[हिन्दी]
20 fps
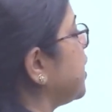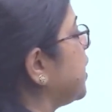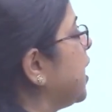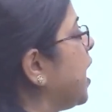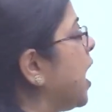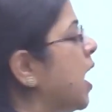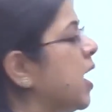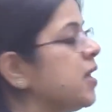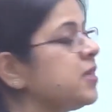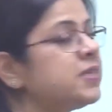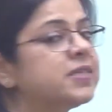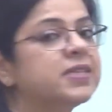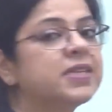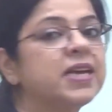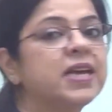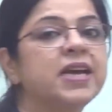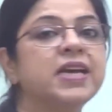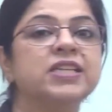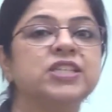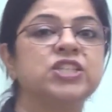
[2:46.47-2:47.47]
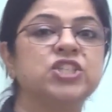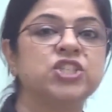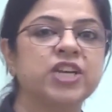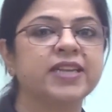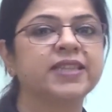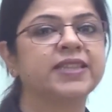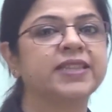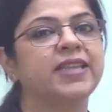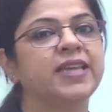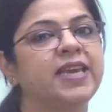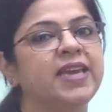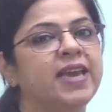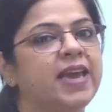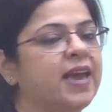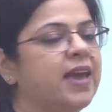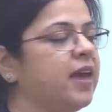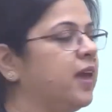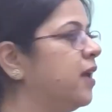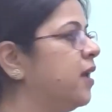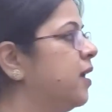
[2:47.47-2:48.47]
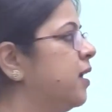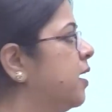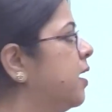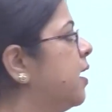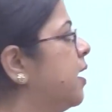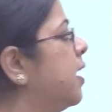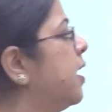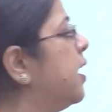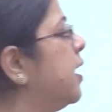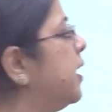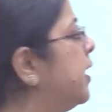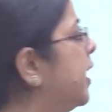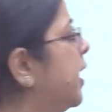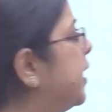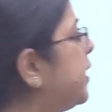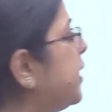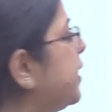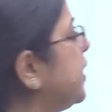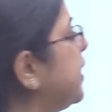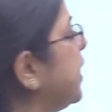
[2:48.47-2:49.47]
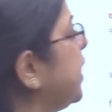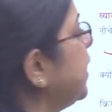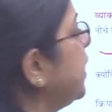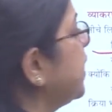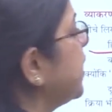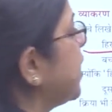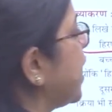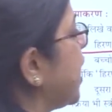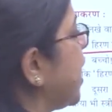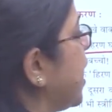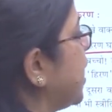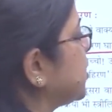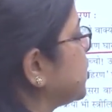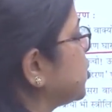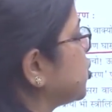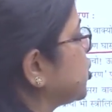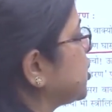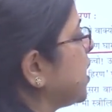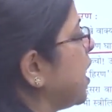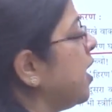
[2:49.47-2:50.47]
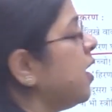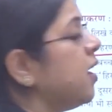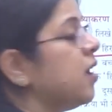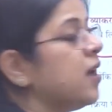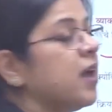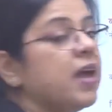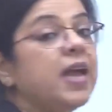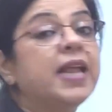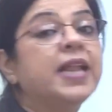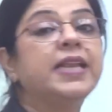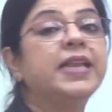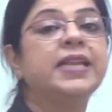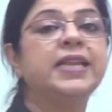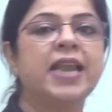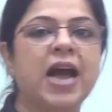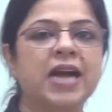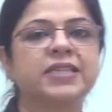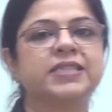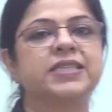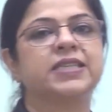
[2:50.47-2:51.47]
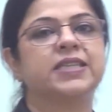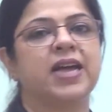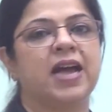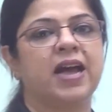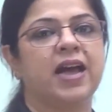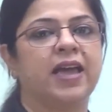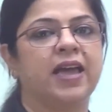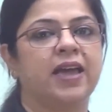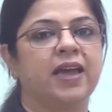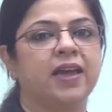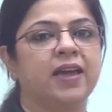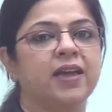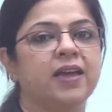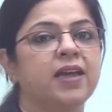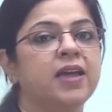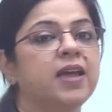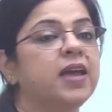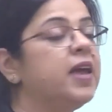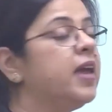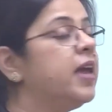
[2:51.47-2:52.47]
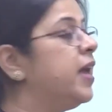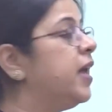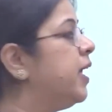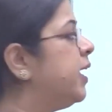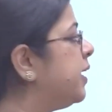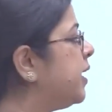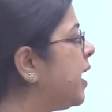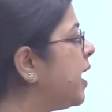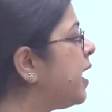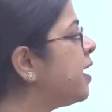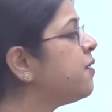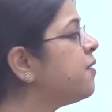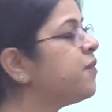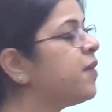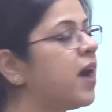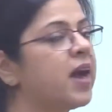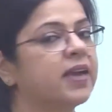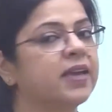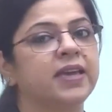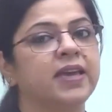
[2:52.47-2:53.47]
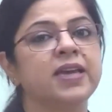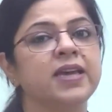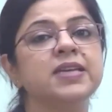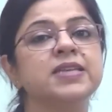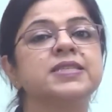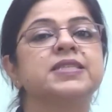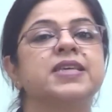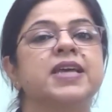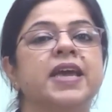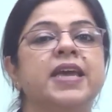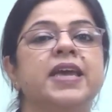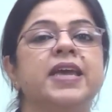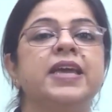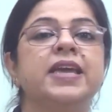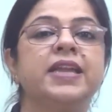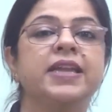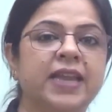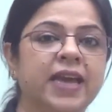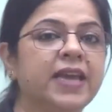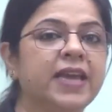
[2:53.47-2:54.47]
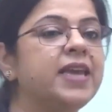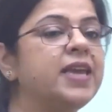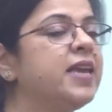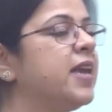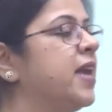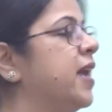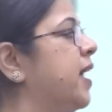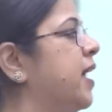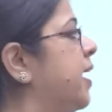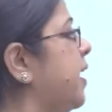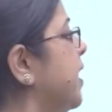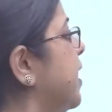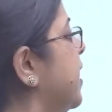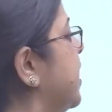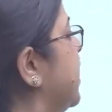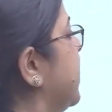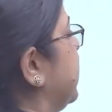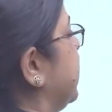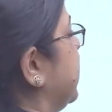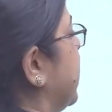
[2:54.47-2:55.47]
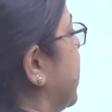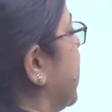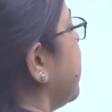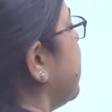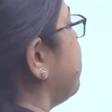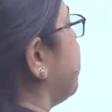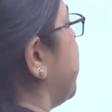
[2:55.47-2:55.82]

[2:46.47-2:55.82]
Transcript: घास चढ़ती है लड़की अच्छा नाचता है यह वाक्य सही नहीं है यह